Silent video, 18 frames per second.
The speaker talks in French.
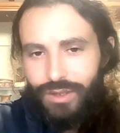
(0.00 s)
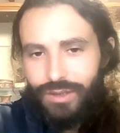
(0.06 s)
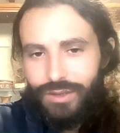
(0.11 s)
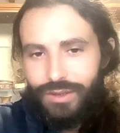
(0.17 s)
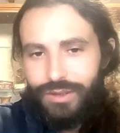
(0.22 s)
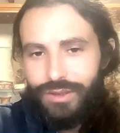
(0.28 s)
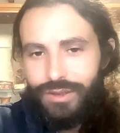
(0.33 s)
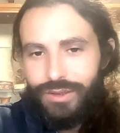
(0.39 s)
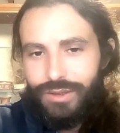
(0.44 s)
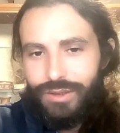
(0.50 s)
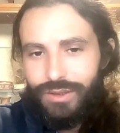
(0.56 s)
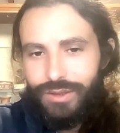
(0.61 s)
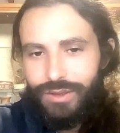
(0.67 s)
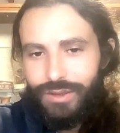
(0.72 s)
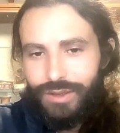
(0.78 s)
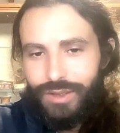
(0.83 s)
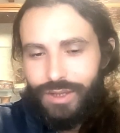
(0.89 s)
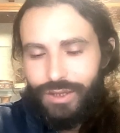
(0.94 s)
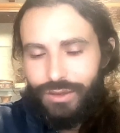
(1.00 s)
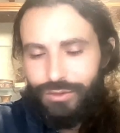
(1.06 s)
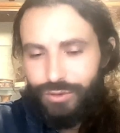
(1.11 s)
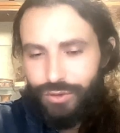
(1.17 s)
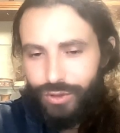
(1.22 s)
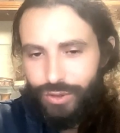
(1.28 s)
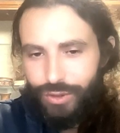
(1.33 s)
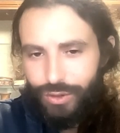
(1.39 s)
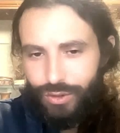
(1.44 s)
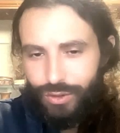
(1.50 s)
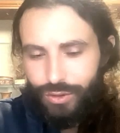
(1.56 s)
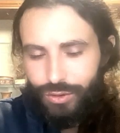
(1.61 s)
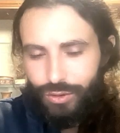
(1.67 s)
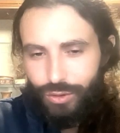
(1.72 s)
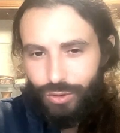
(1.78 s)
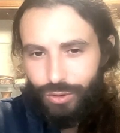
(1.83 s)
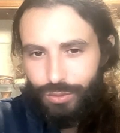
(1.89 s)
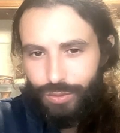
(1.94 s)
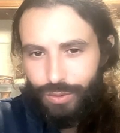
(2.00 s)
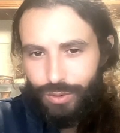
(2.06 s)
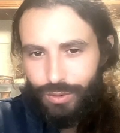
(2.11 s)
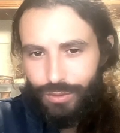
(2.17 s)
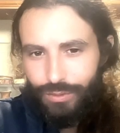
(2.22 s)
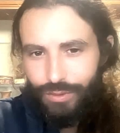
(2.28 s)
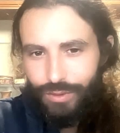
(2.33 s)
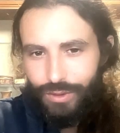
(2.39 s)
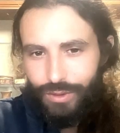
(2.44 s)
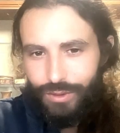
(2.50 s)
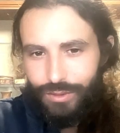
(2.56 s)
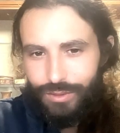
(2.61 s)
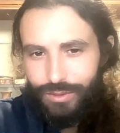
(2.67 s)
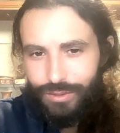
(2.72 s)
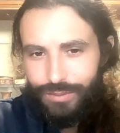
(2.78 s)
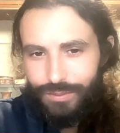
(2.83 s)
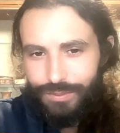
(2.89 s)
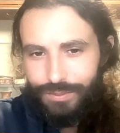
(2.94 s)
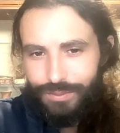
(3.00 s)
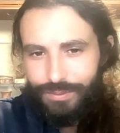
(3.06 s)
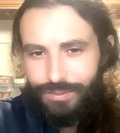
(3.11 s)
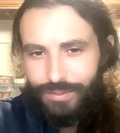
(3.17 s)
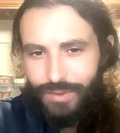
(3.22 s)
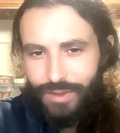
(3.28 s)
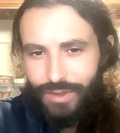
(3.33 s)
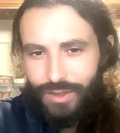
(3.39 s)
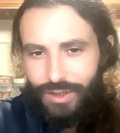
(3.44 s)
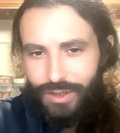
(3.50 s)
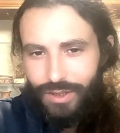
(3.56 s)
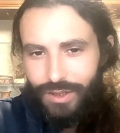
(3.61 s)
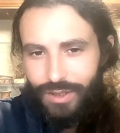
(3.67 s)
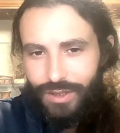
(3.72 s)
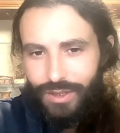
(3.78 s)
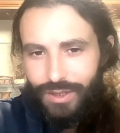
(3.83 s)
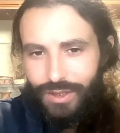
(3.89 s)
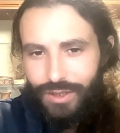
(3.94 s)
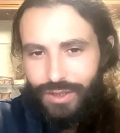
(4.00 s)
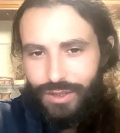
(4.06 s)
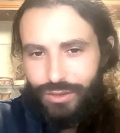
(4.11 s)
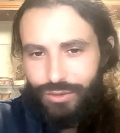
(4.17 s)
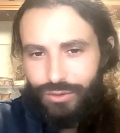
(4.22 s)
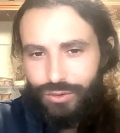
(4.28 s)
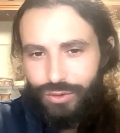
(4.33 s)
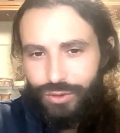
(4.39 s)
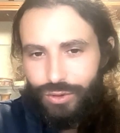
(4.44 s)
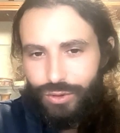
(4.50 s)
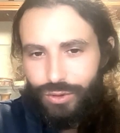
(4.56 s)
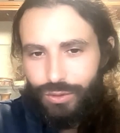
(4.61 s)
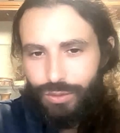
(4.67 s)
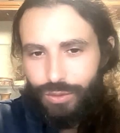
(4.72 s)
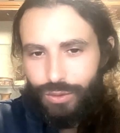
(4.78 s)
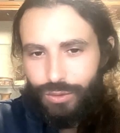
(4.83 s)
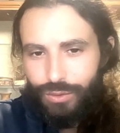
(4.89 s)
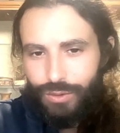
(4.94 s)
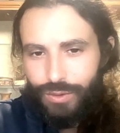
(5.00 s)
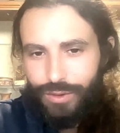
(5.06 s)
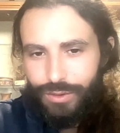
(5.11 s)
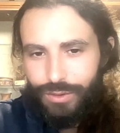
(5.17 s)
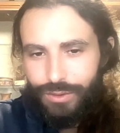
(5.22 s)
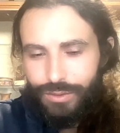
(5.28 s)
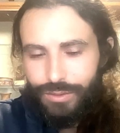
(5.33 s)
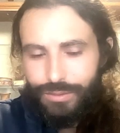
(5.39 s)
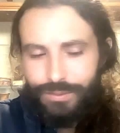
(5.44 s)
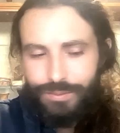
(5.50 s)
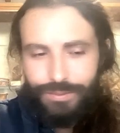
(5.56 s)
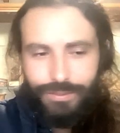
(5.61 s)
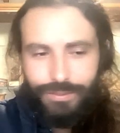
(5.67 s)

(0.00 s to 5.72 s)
la vie dans le prophètes. La vie dans le prophètes.